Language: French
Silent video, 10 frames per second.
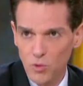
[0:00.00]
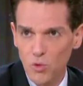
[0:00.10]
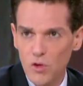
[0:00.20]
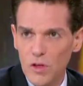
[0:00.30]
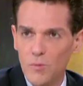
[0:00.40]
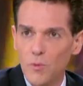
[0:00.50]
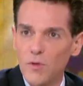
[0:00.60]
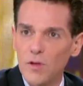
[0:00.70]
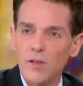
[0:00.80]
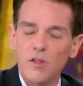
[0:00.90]
dont je
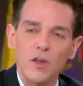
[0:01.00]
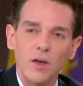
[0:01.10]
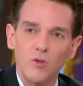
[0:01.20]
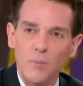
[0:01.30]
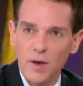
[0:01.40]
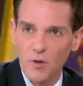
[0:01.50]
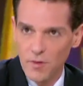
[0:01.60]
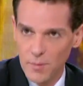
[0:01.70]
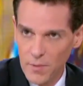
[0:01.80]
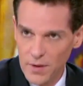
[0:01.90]
dispose, il s'agirait de Bank of
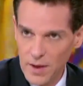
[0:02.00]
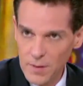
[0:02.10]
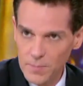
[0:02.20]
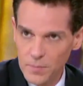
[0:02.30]
America,